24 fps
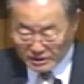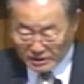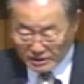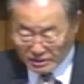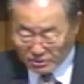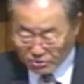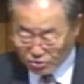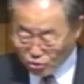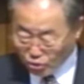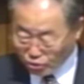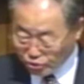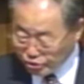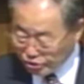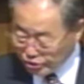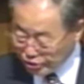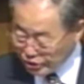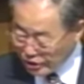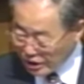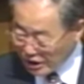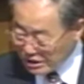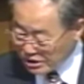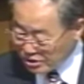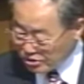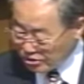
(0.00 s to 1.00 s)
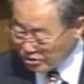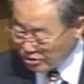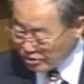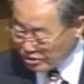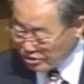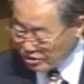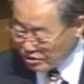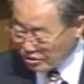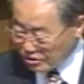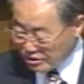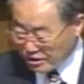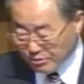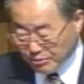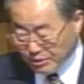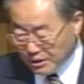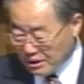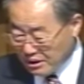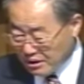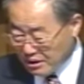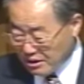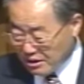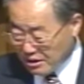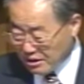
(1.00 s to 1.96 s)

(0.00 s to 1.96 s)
예, 독특한 용어지요. 아마